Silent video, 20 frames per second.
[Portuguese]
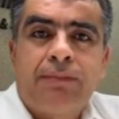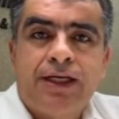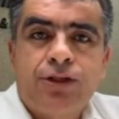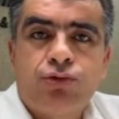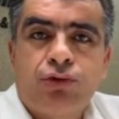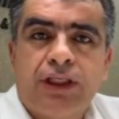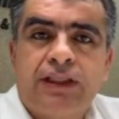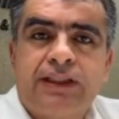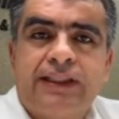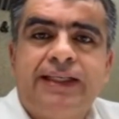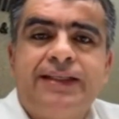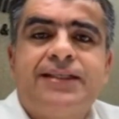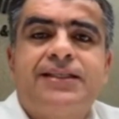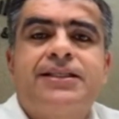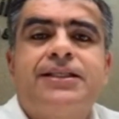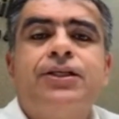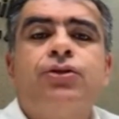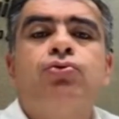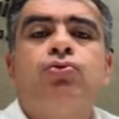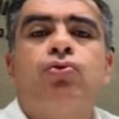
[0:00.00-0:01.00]
mas o que tem
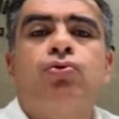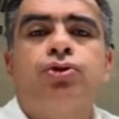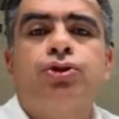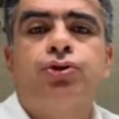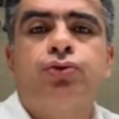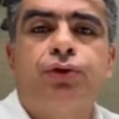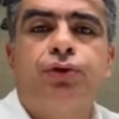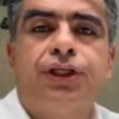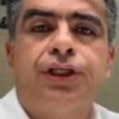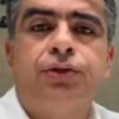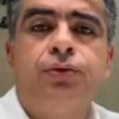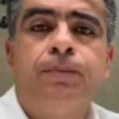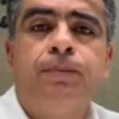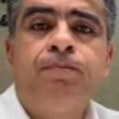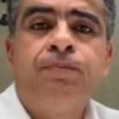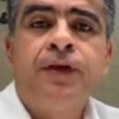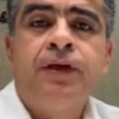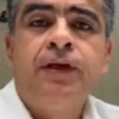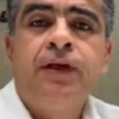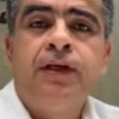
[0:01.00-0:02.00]
sido construído
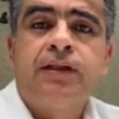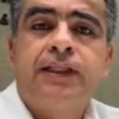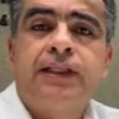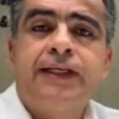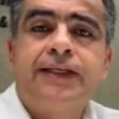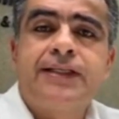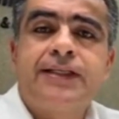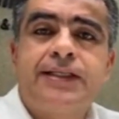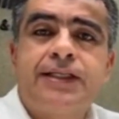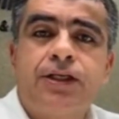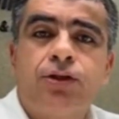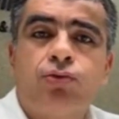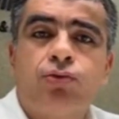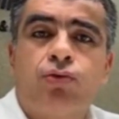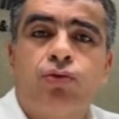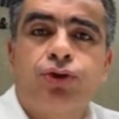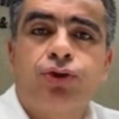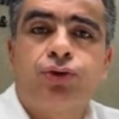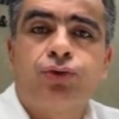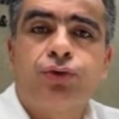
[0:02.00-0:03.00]
tem
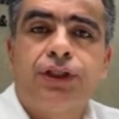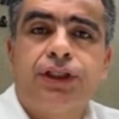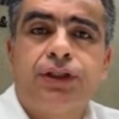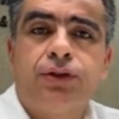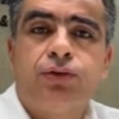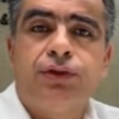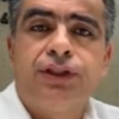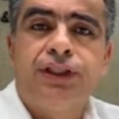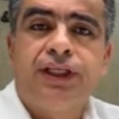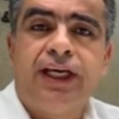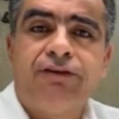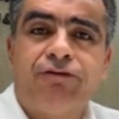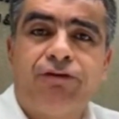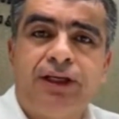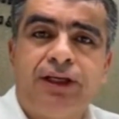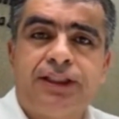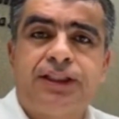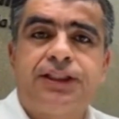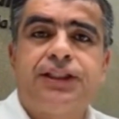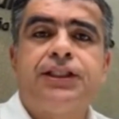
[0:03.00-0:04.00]
sido construído e
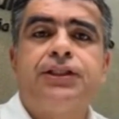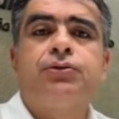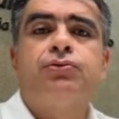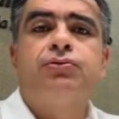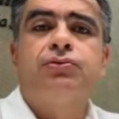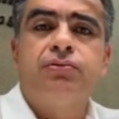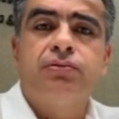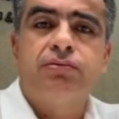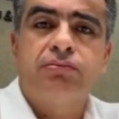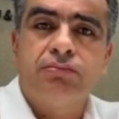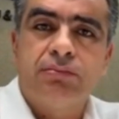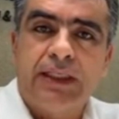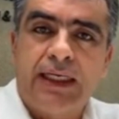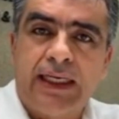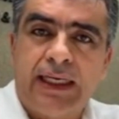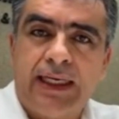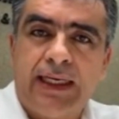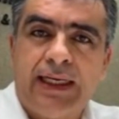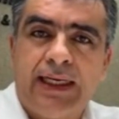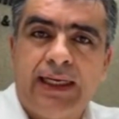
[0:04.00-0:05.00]
refletido
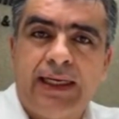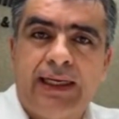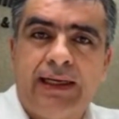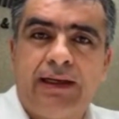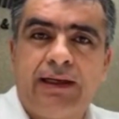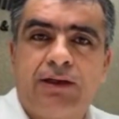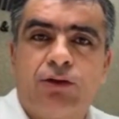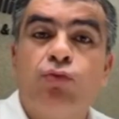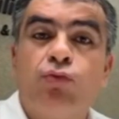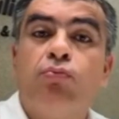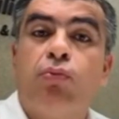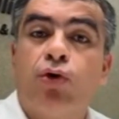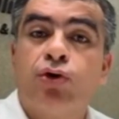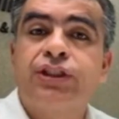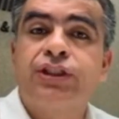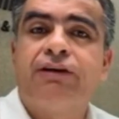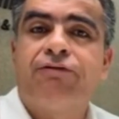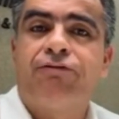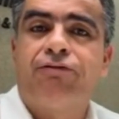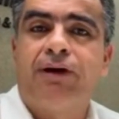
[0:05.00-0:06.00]
é, é, é com
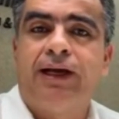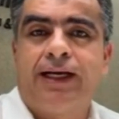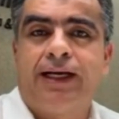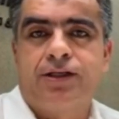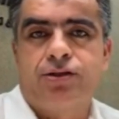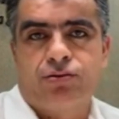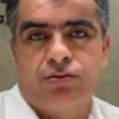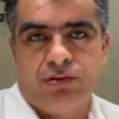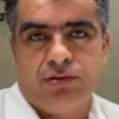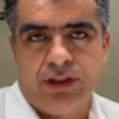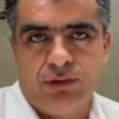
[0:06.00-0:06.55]
bons reflexos.